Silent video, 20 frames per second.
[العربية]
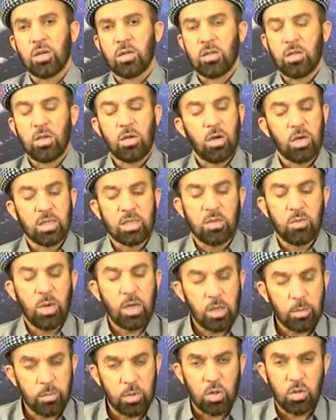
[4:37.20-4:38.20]
دی گازی
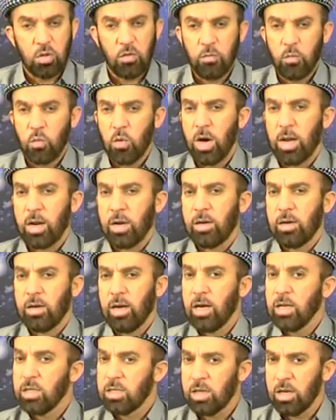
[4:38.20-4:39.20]
وقت بیش بش موارن
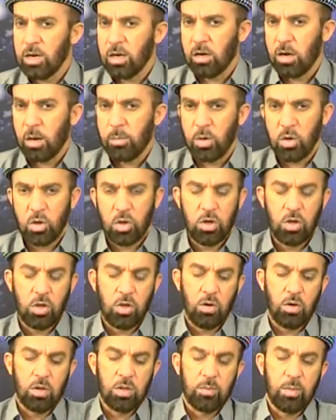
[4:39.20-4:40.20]
از دی رکا باش
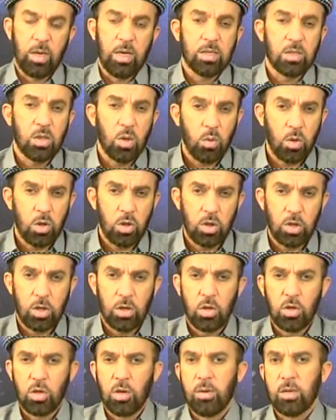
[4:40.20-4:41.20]
نیشەوادم از دی خوشی
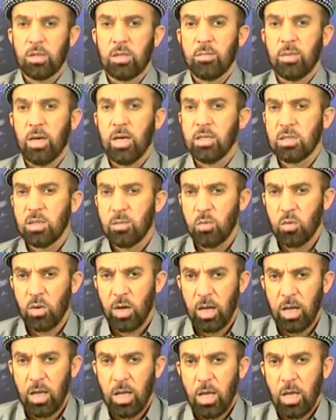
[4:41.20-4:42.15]
نیشەوادم از دی بوا